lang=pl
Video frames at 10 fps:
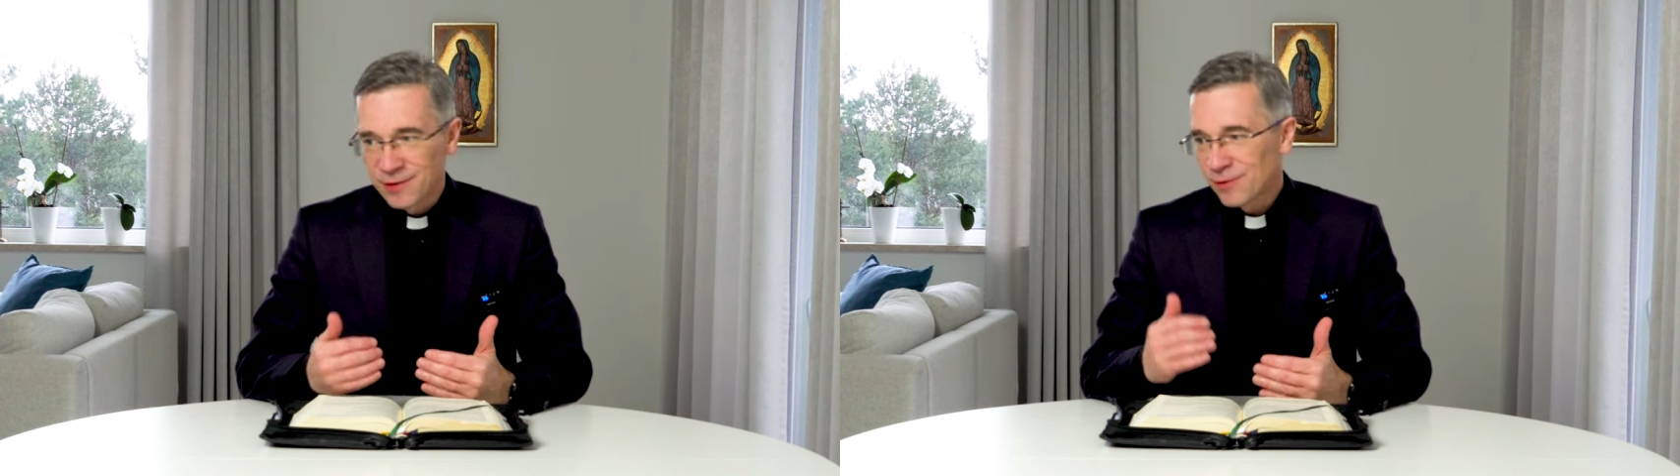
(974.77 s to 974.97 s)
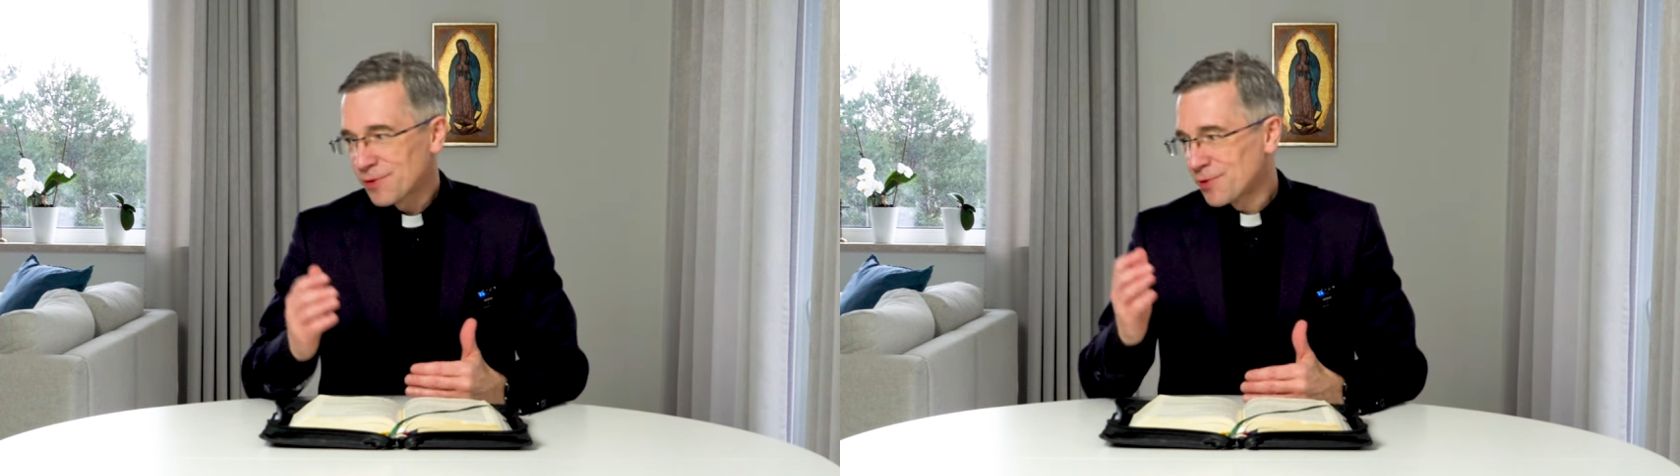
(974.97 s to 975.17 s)

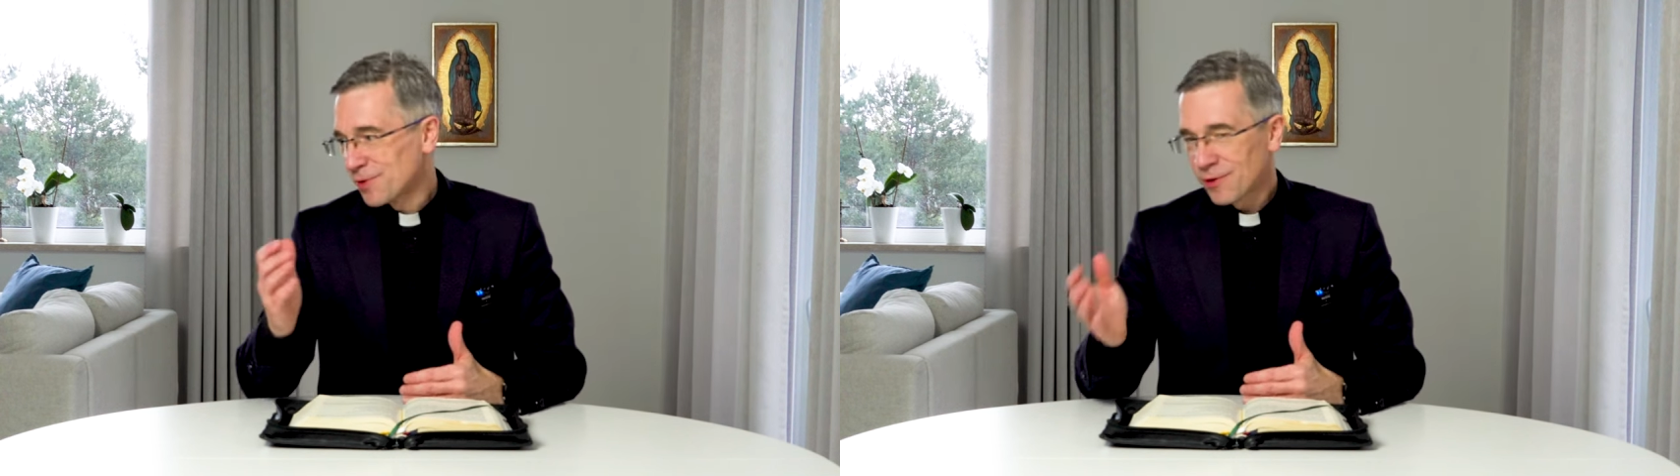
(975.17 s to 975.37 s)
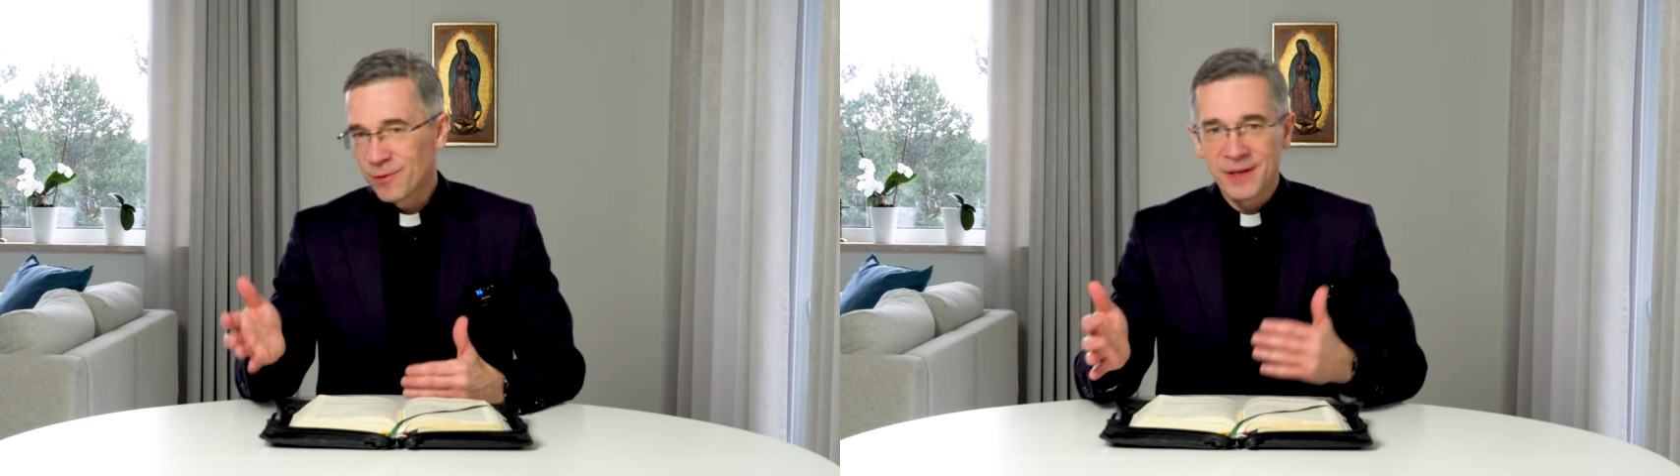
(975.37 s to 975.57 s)

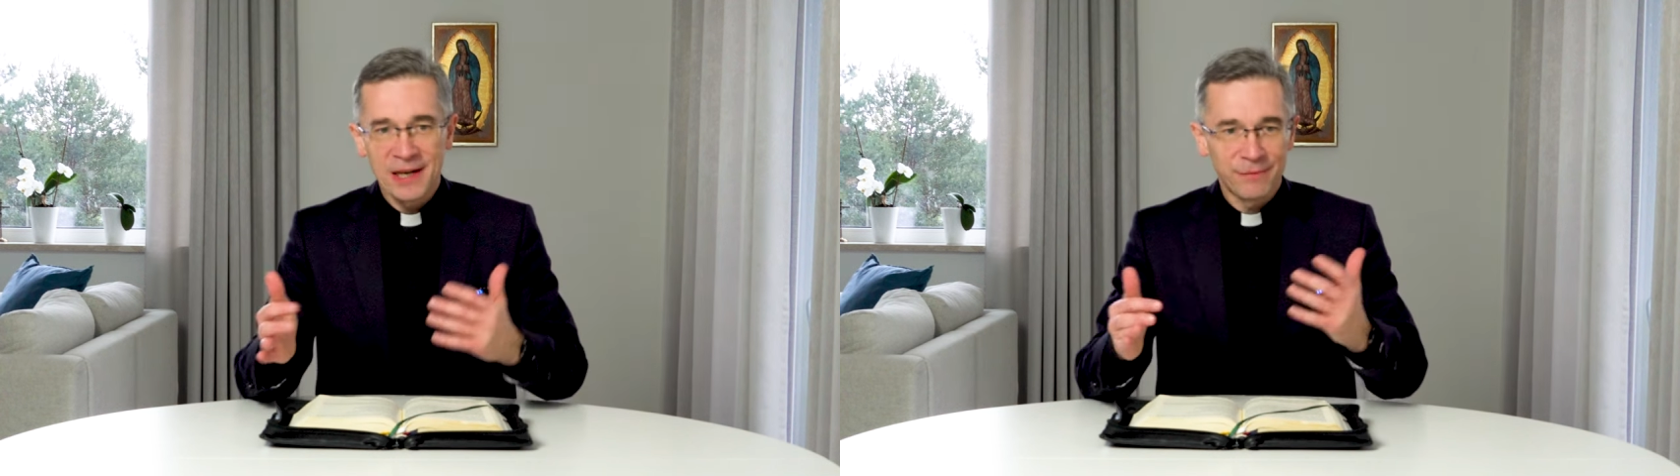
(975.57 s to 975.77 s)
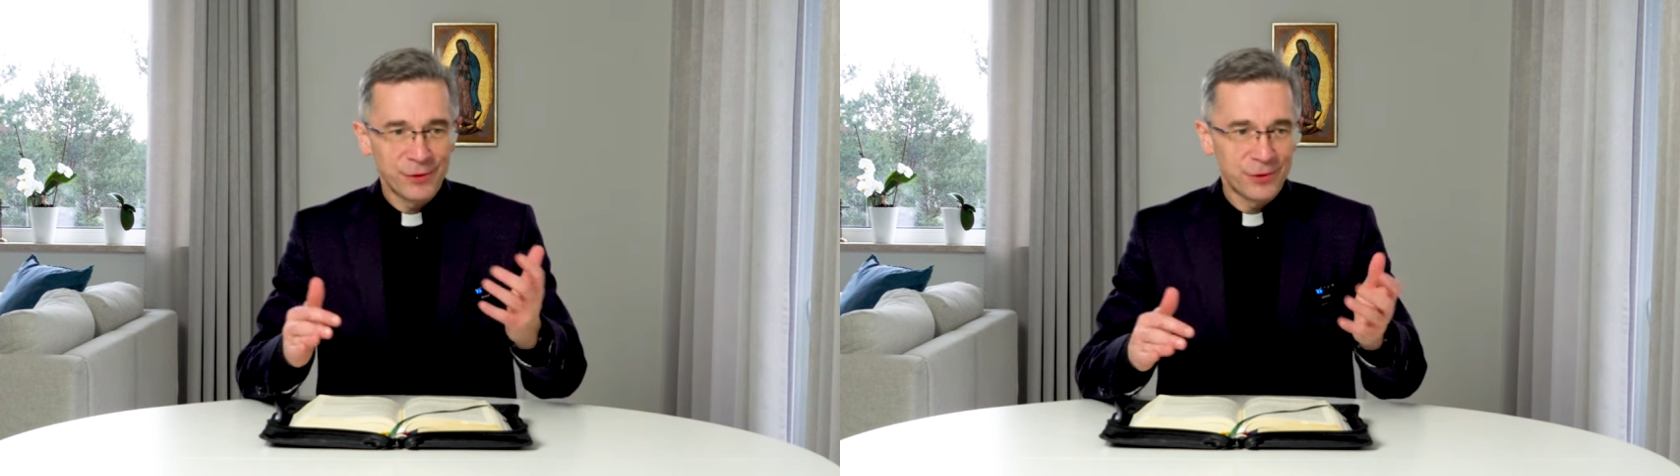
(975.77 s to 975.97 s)
ktoś robi
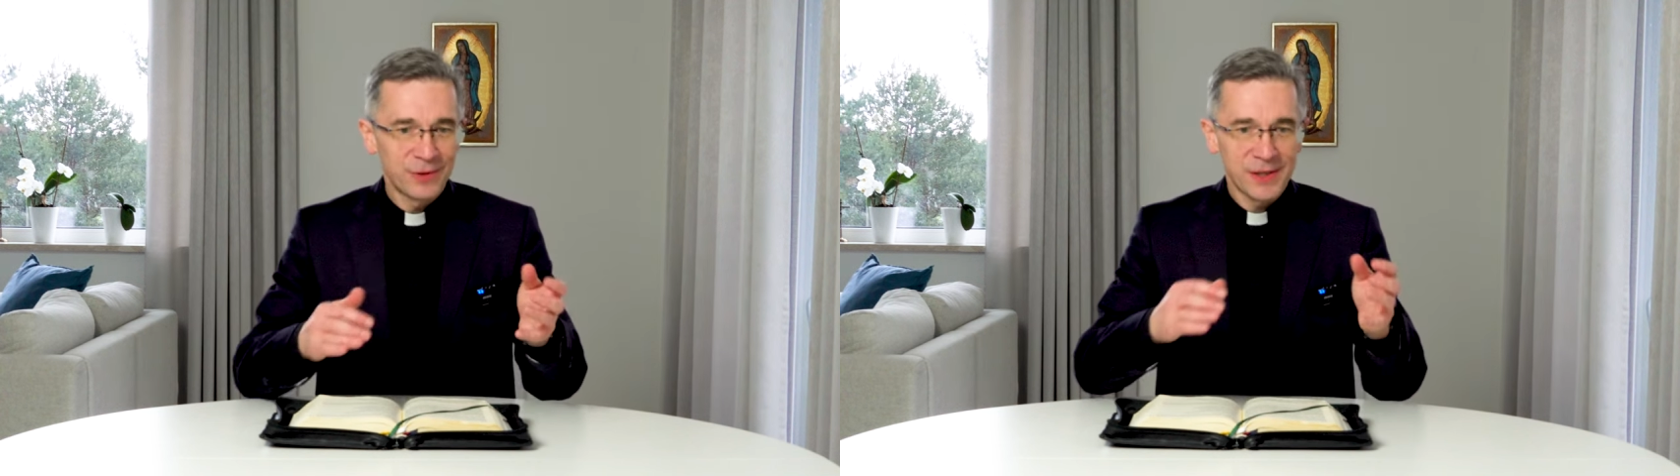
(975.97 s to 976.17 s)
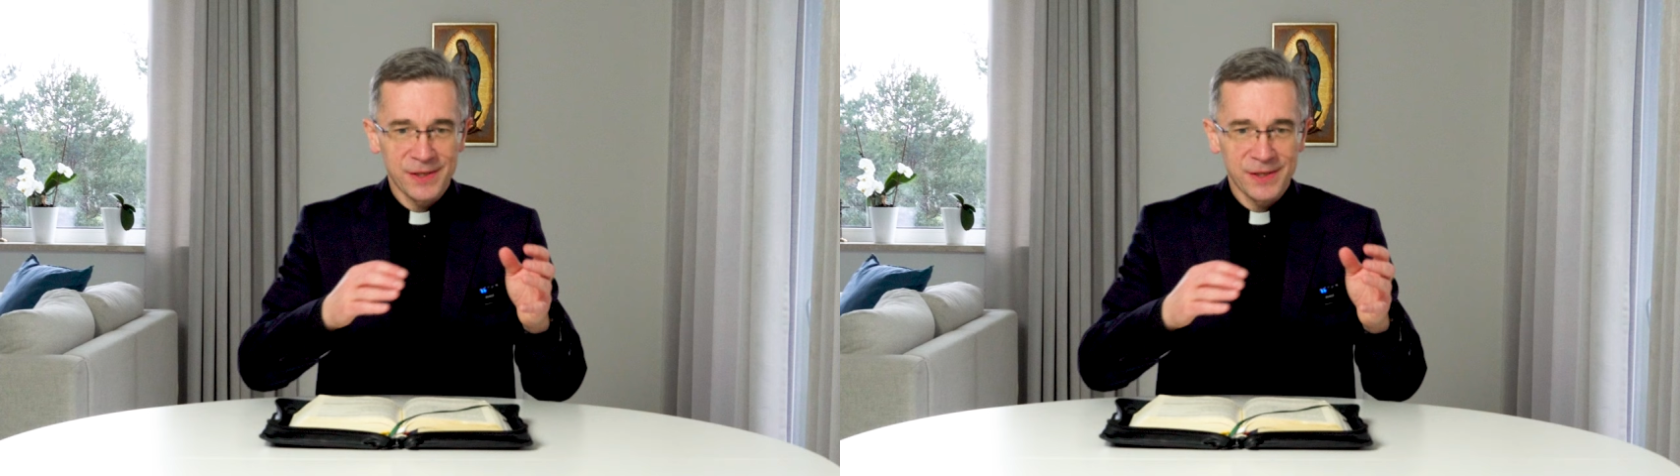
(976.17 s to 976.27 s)
nam wyrzut,